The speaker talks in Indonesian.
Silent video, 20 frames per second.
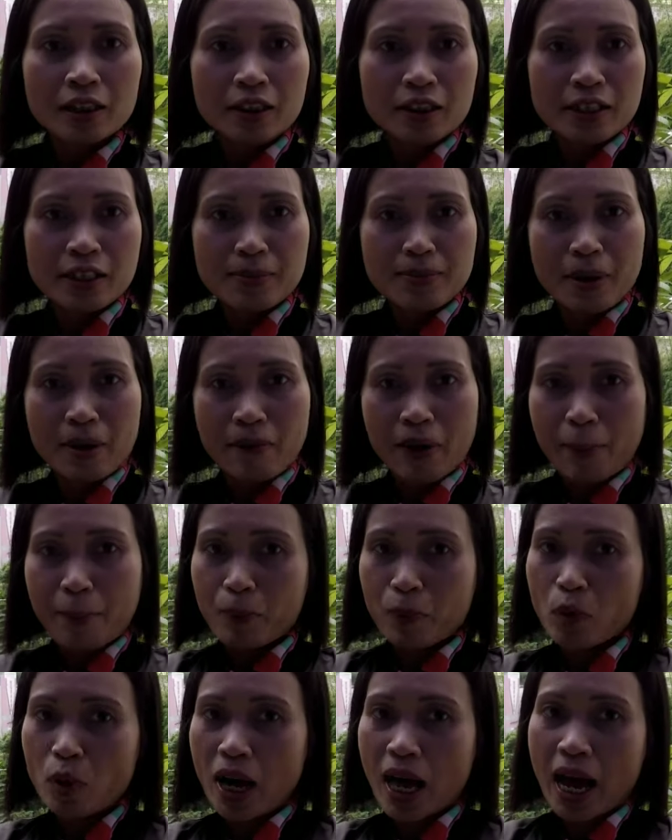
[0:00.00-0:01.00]
terus dibawa
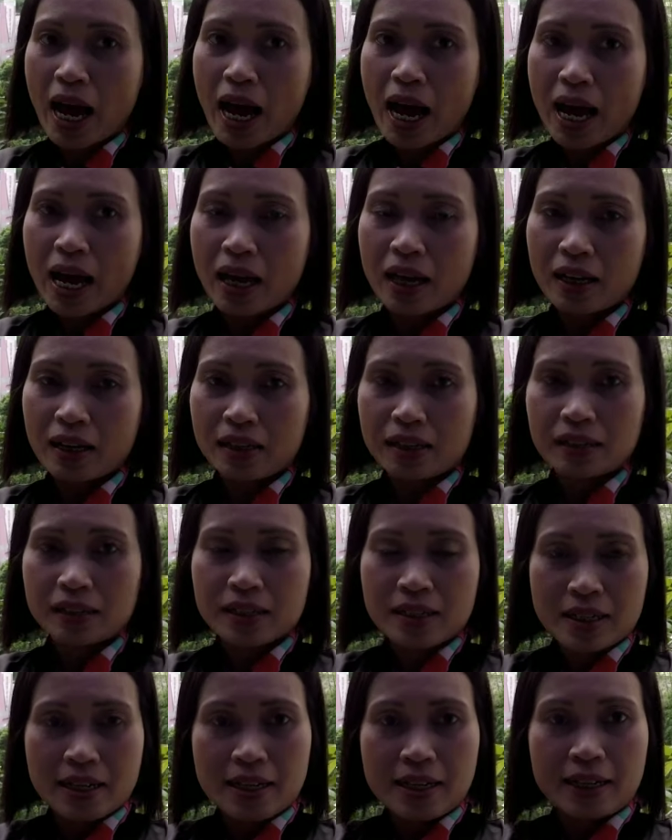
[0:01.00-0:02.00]
pulang
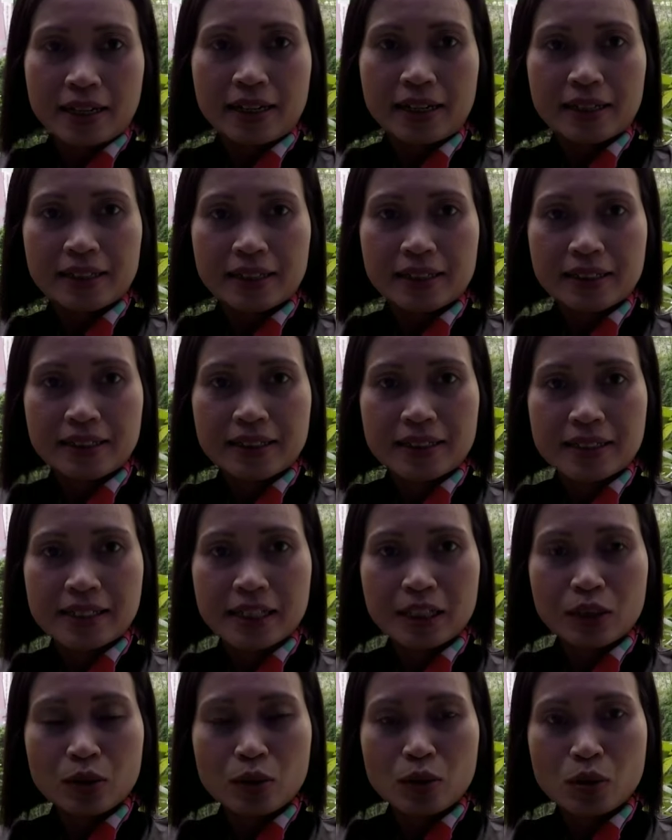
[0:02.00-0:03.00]
dan di
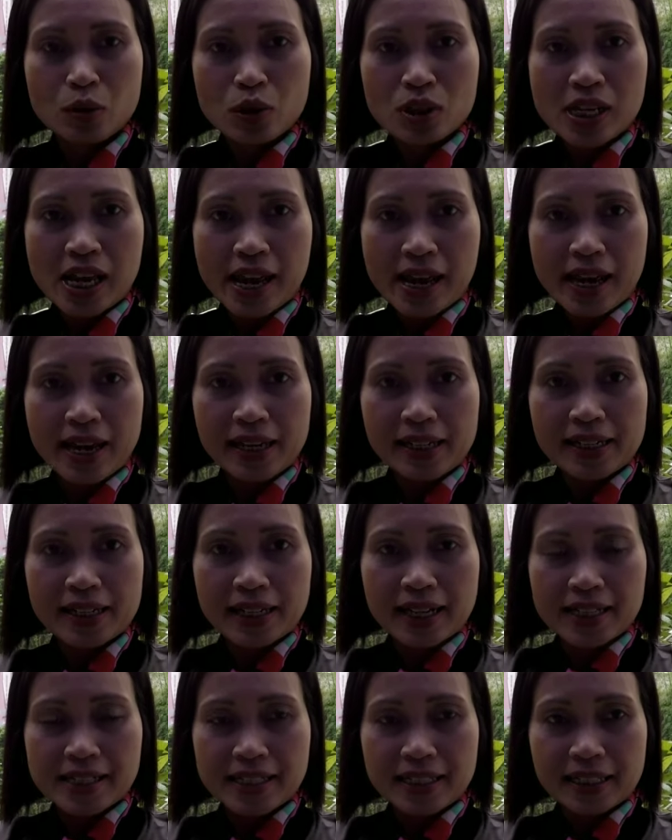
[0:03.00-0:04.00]
situ saya
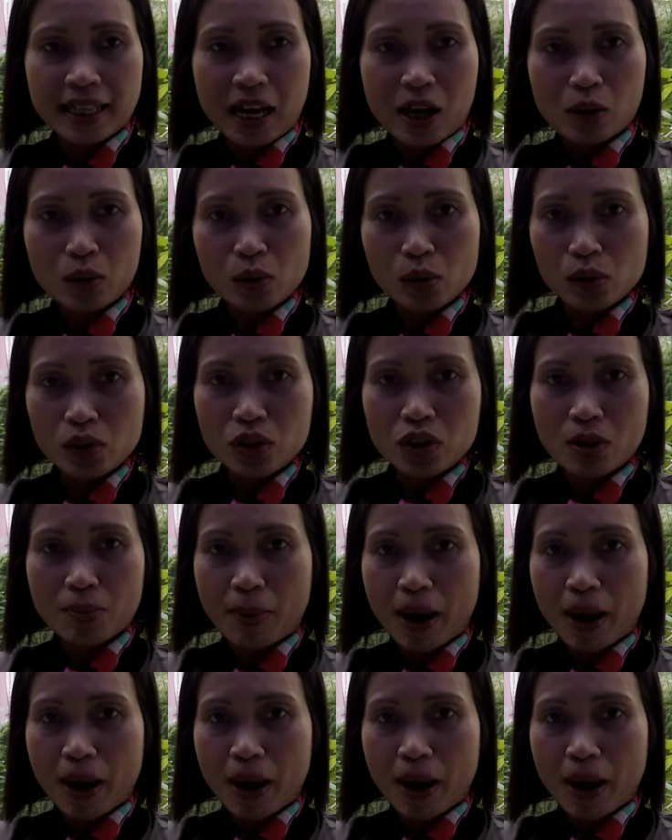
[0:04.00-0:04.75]
dikasih tahu